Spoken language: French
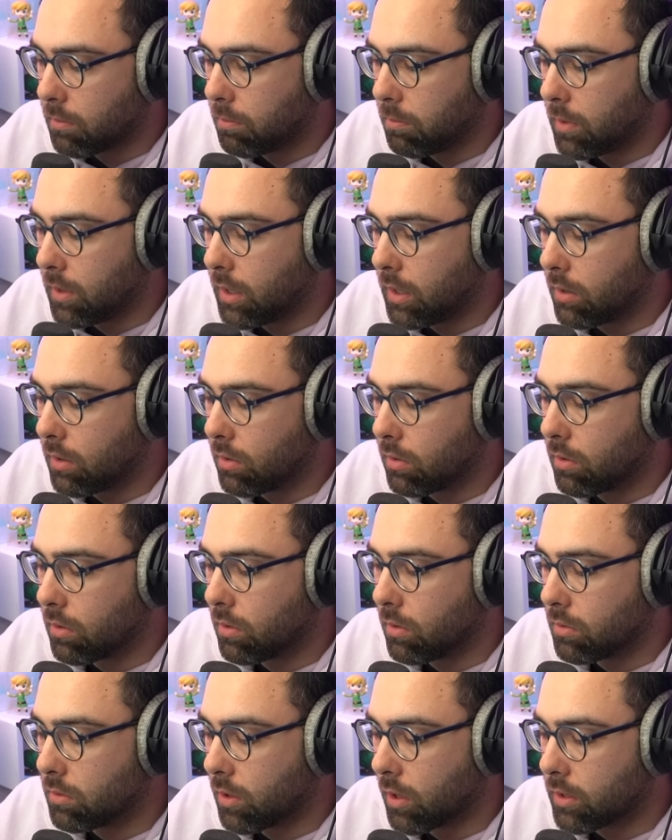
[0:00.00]
Mais euh,
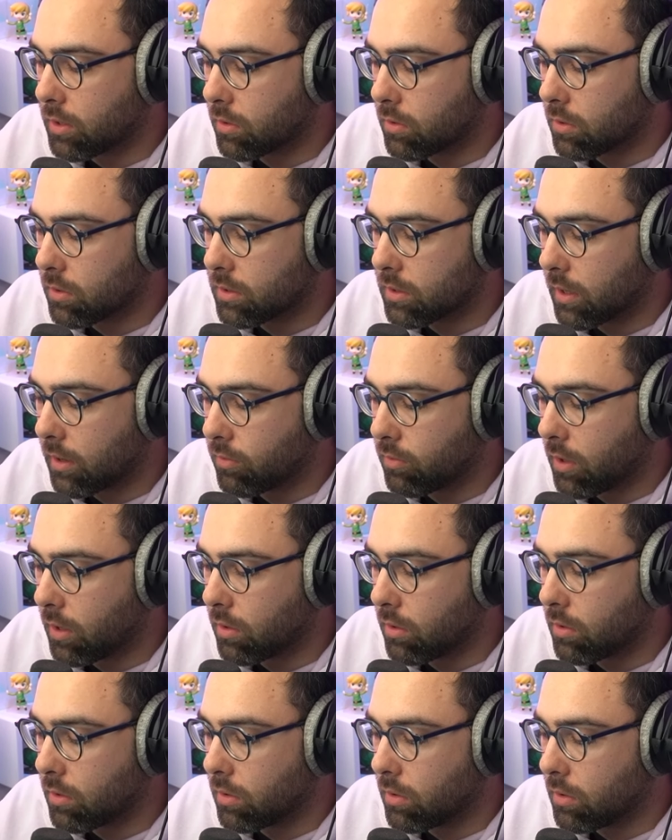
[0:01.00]
on aurait tendance à
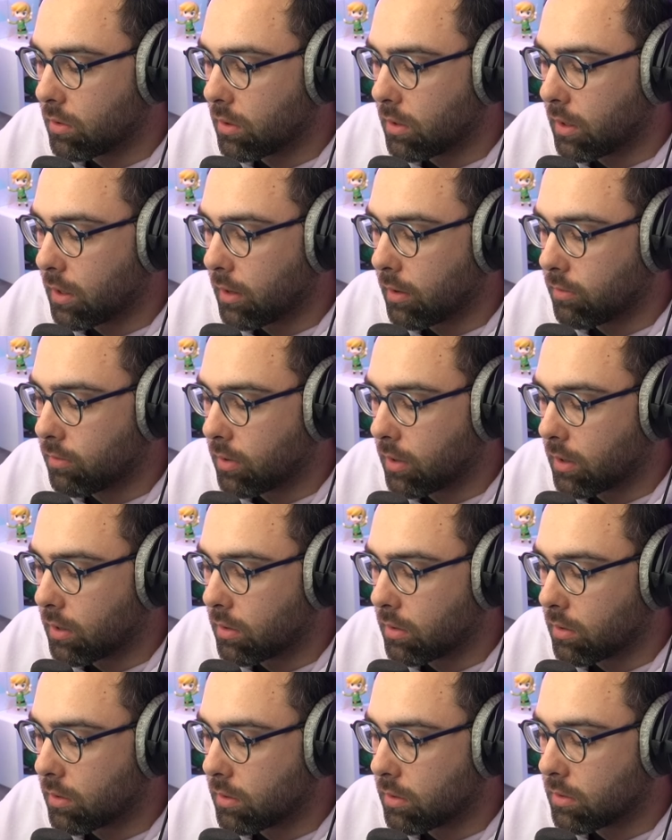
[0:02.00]
avoir, euh,
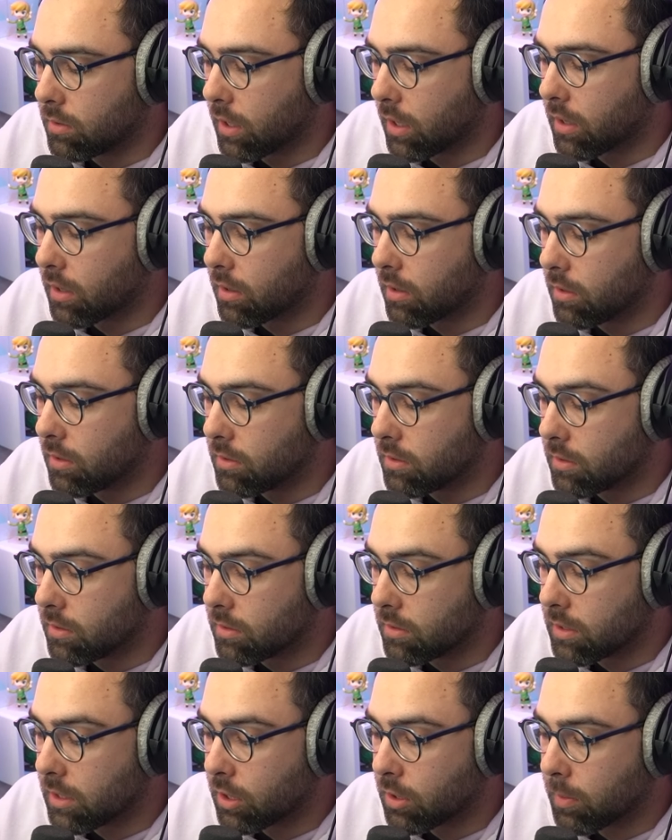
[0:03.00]
avoir euh,
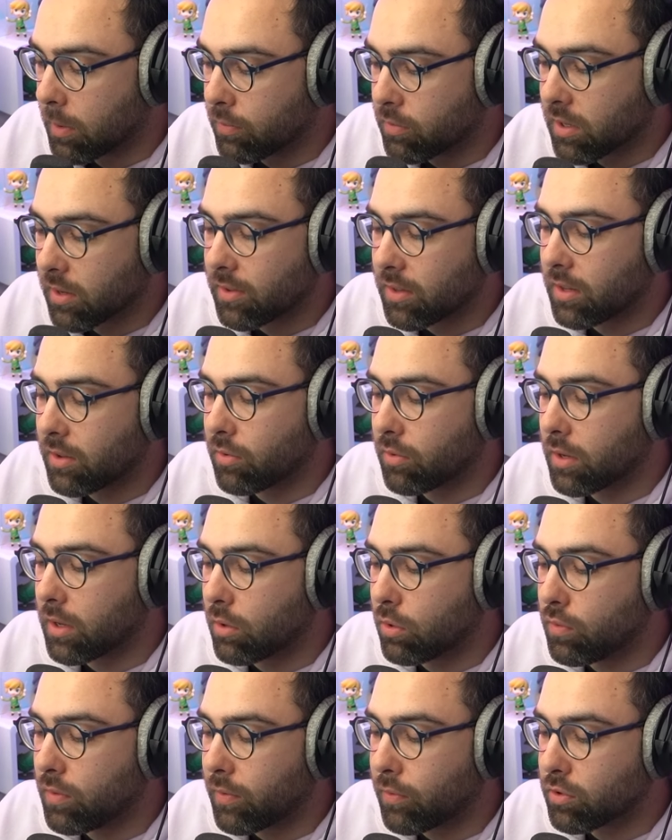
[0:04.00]
des, combats. Vous avez déverrouillé
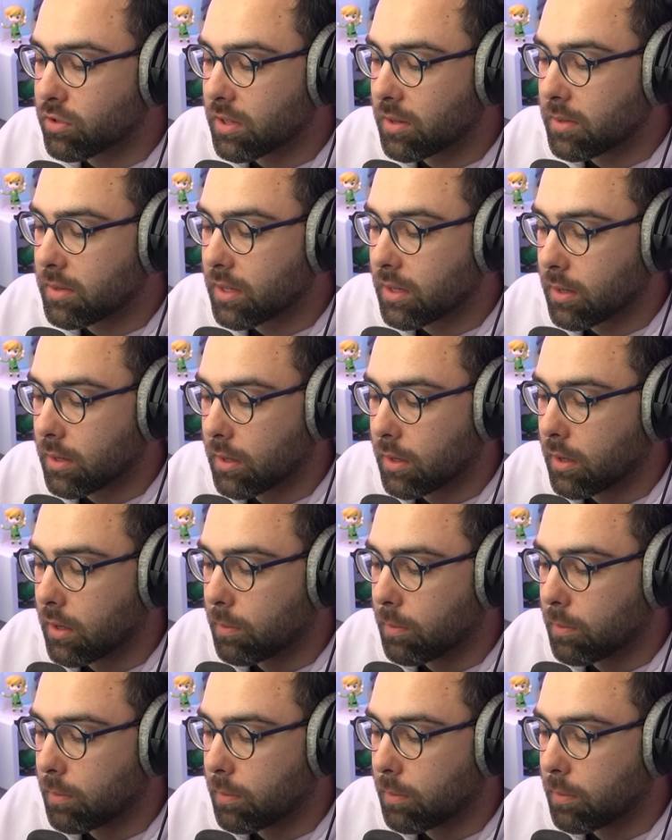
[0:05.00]
une nouvelle fonctionnalité.